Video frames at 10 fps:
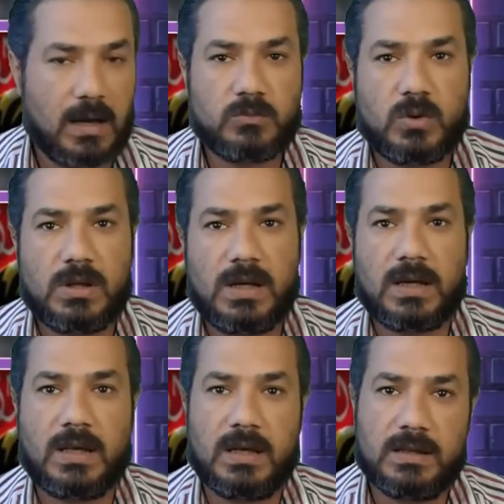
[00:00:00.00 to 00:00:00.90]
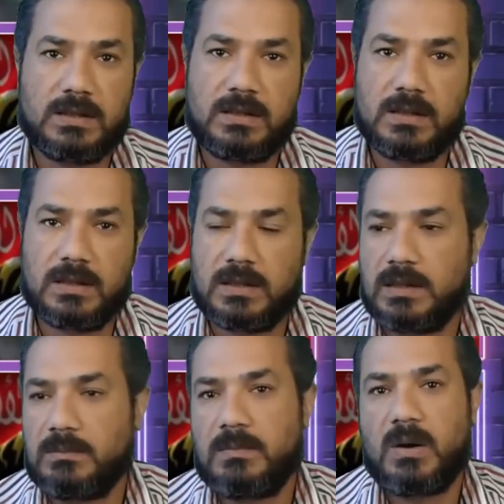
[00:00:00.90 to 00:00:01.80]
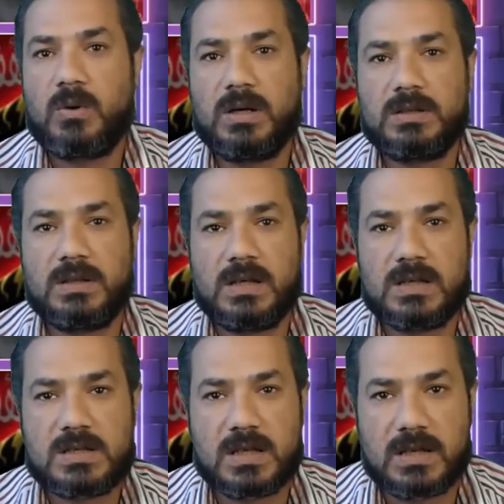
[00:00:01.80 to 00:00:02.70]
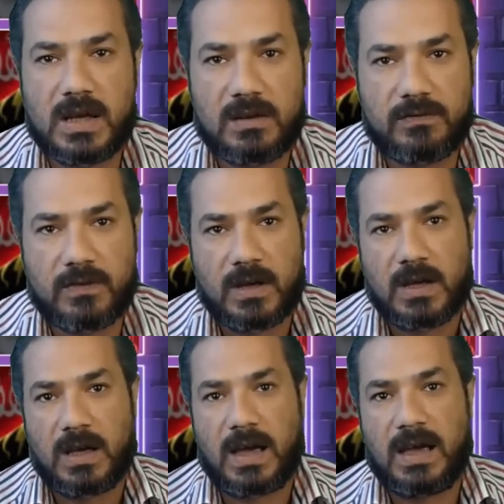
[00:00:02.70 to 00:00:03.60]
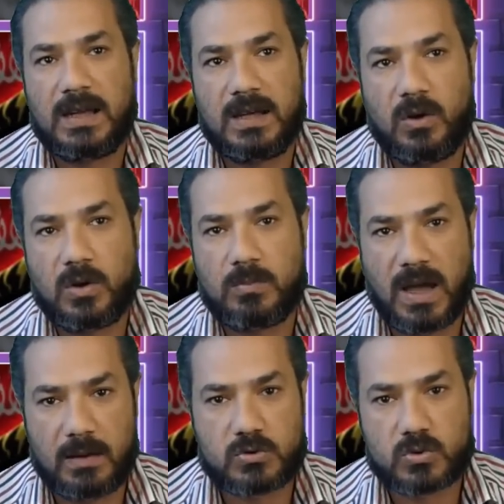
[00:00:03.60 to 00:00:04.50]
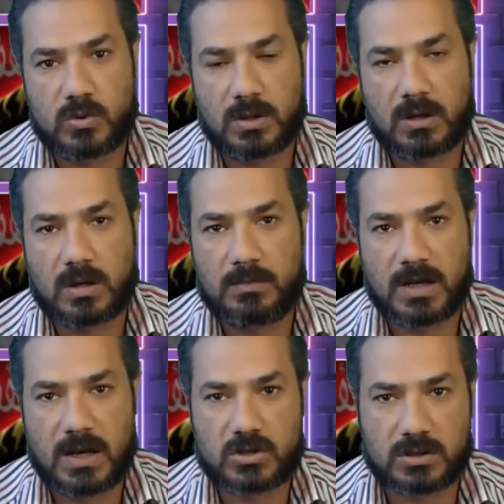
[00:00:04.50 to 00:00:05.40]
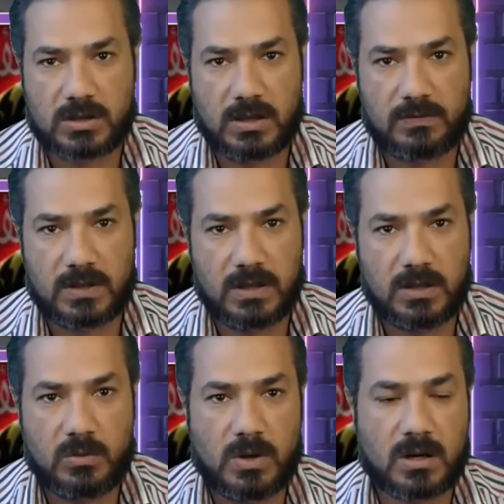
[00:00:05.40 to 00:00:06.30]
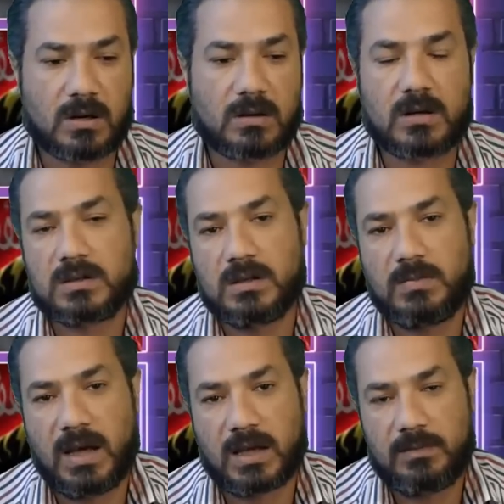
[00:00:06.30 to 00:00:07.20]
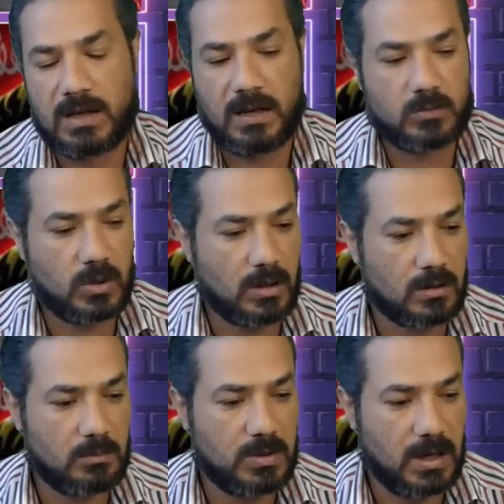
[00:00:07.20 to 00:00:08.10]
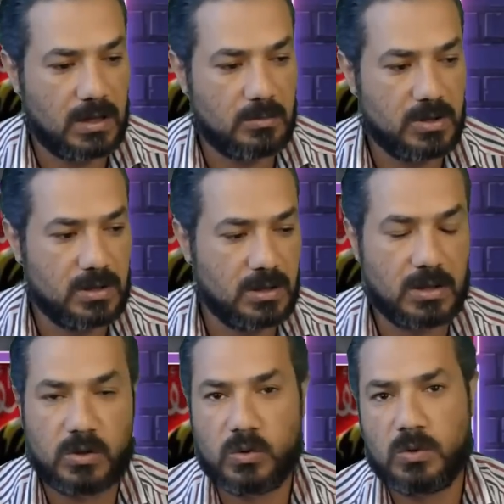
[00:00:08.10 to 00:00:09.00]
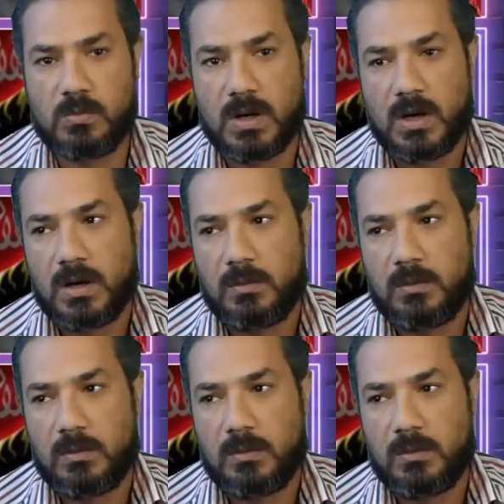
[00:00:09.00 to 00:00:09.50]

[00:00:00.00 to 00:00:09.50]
الحمد لله كانت آه، موعد الاستئناف على حكم حبسه والغرامه ال 10000 جنيه وقررت المحكمه الحمد لله رب العالمين اليوم